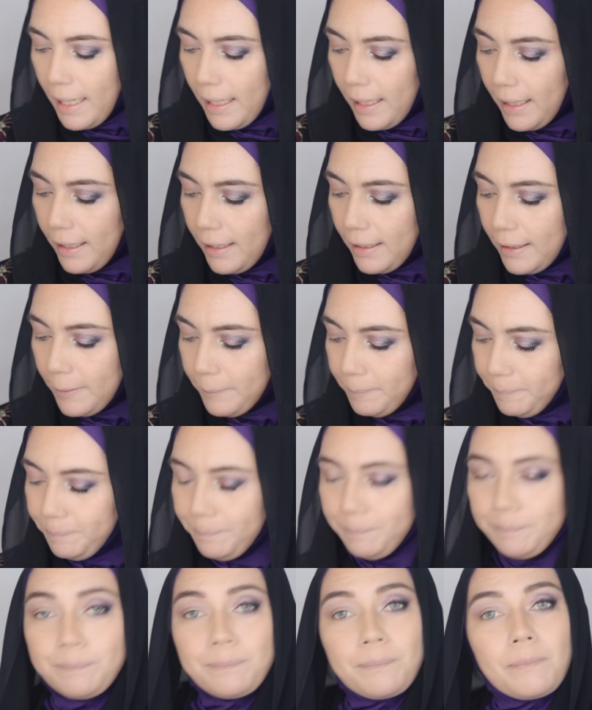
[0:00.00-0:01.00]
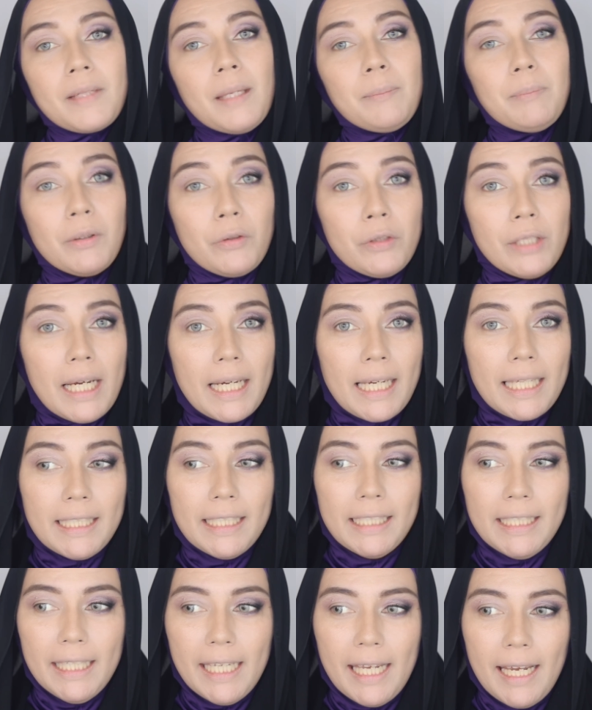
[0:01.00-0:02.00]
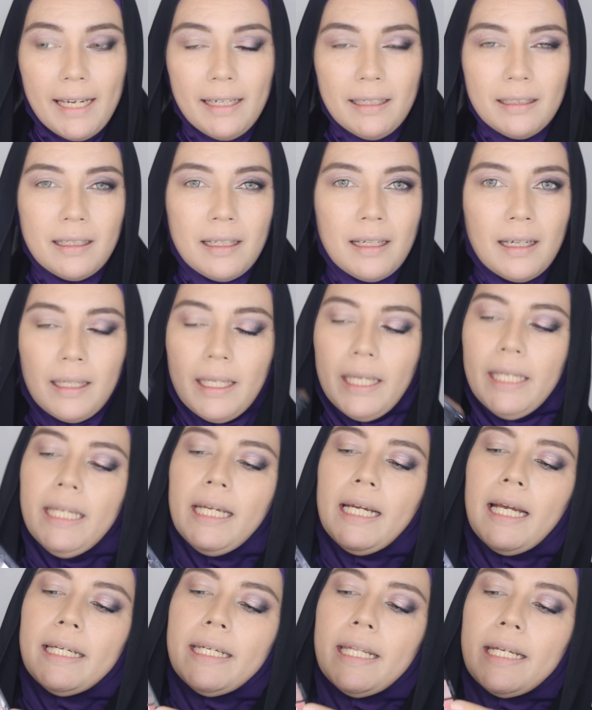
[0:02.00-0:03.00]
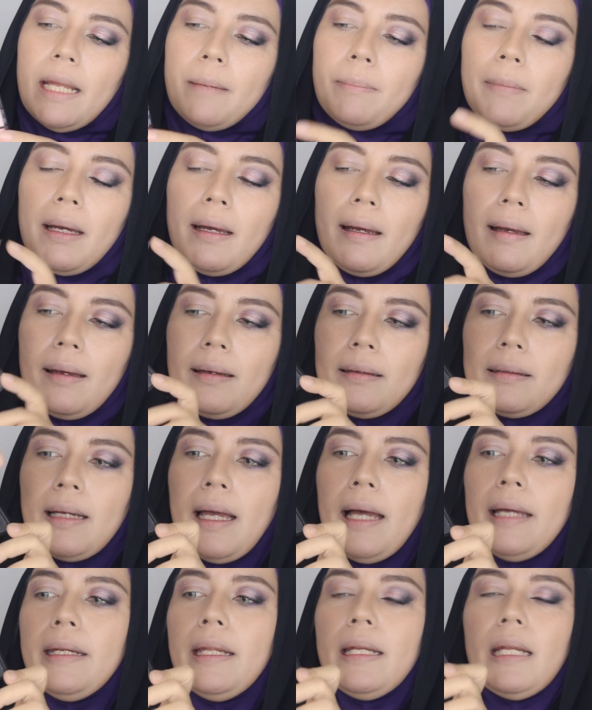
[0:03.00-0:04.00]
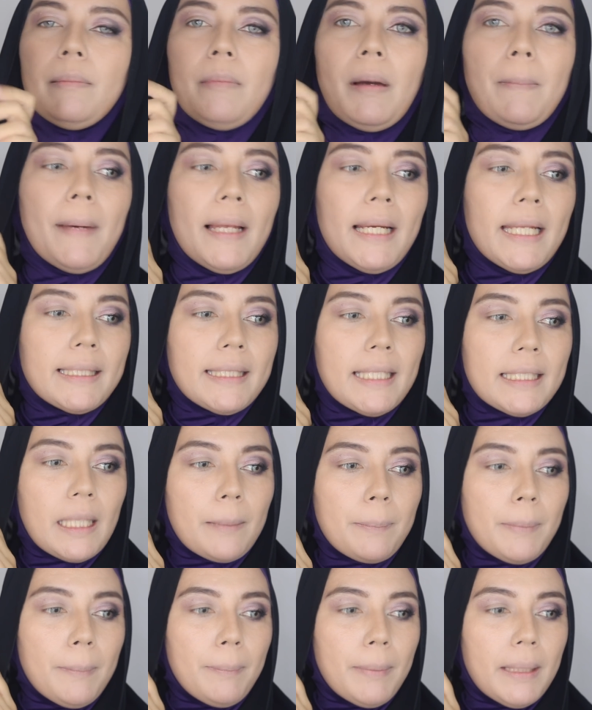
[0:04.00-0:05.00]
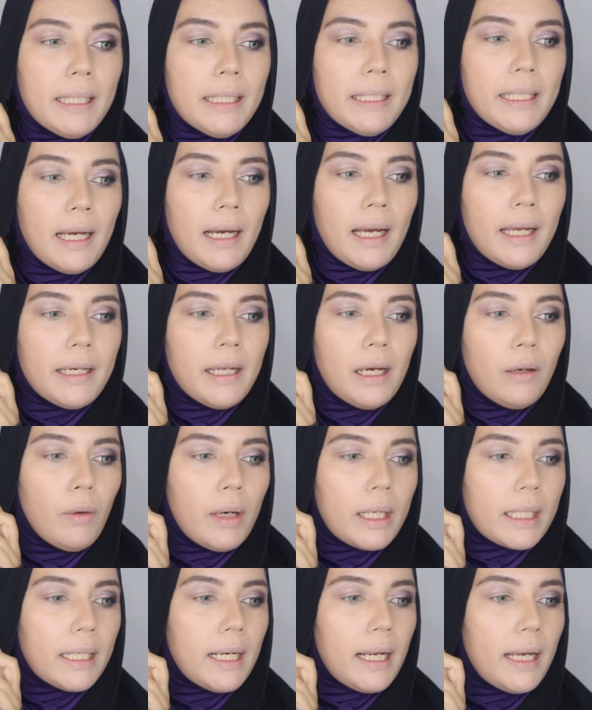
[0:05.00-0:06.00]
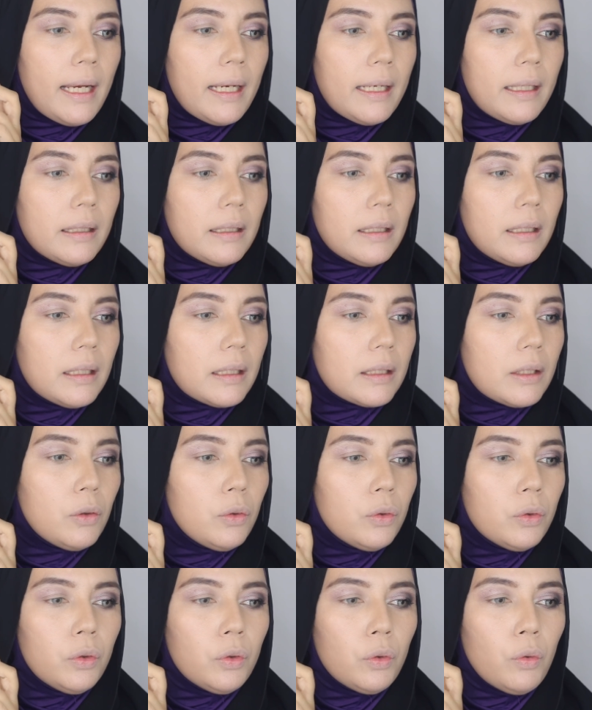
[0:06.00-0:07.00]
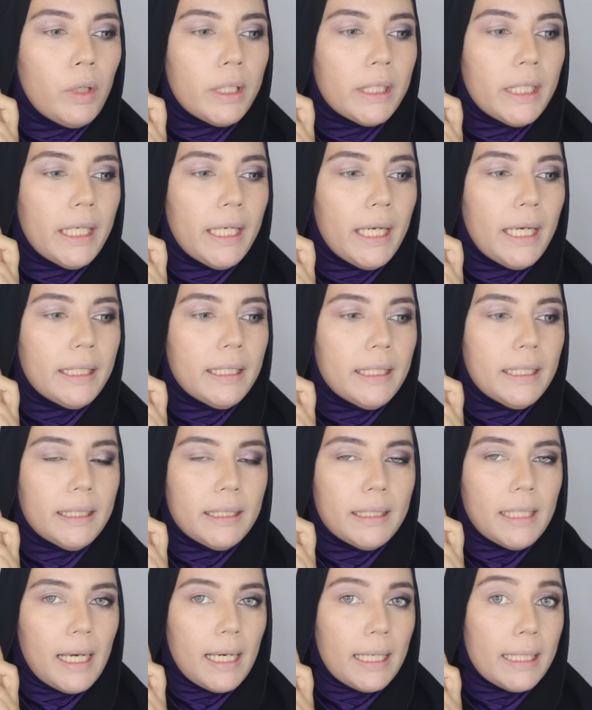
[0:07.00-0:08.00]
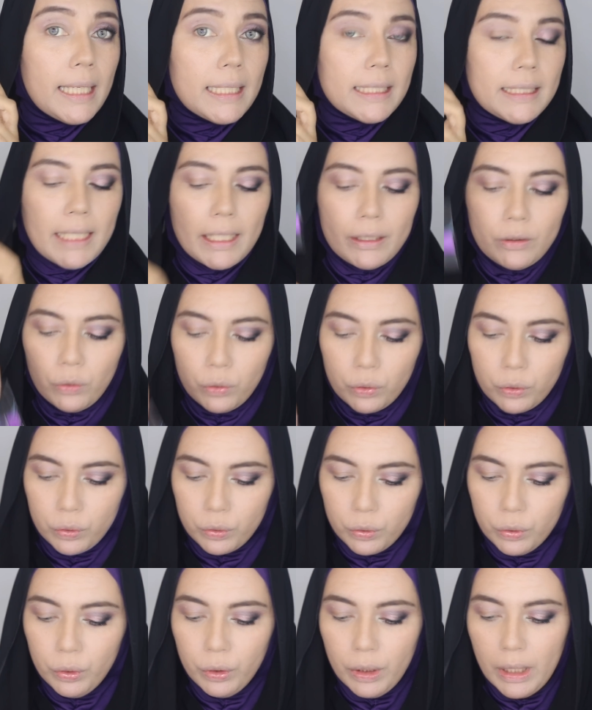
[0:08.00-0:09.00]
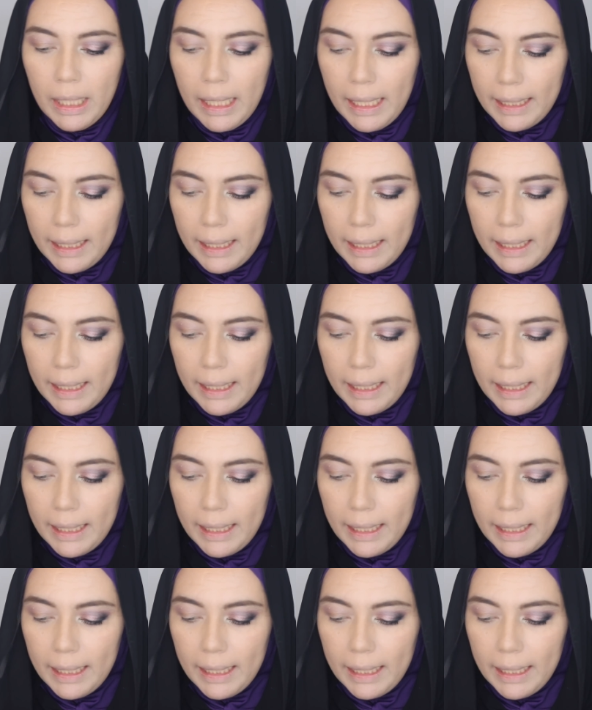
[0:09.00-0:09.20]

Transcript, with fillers: Um, menggunakan ini ya. Ini nggak ada nama nggak ada nama paletnya, tapi pilih yang ada warna uh, keungu-unguannya ya. Ini ada shade ungu.